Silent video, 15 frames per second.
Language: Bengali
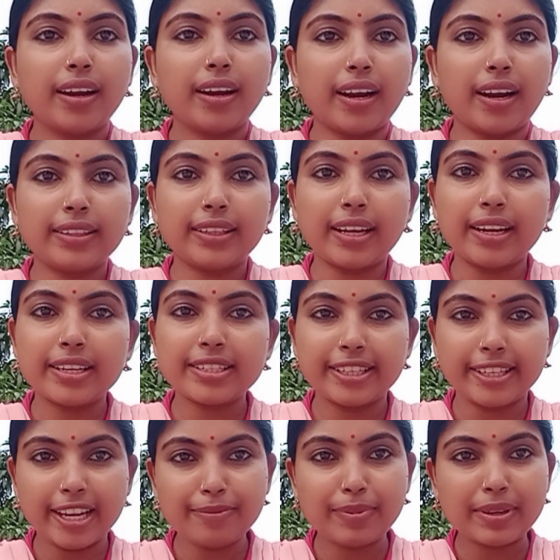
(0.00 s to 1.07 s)
আর তারা
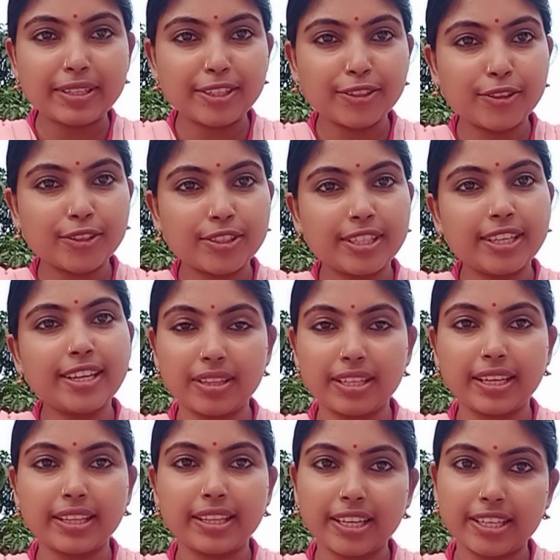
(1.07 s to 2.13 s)
সেটাই প্রেজেন্ট করছে আর
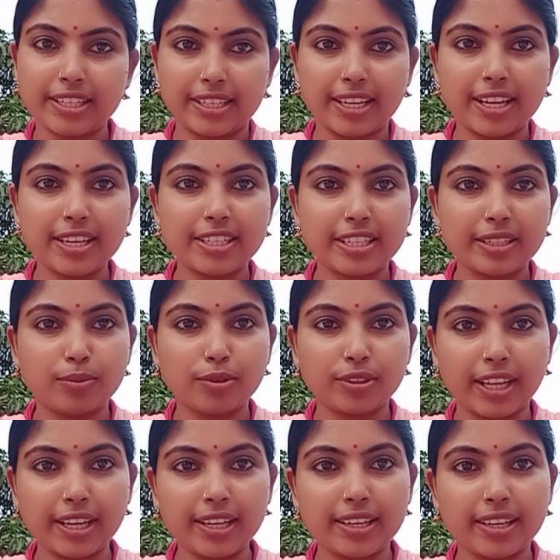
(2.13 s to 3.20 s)
দেখে দেখে সেটাই শিখবো
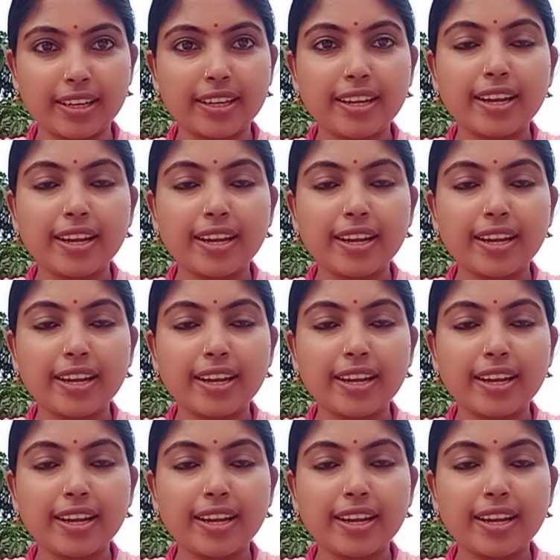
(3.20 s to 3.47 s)
তাই কি না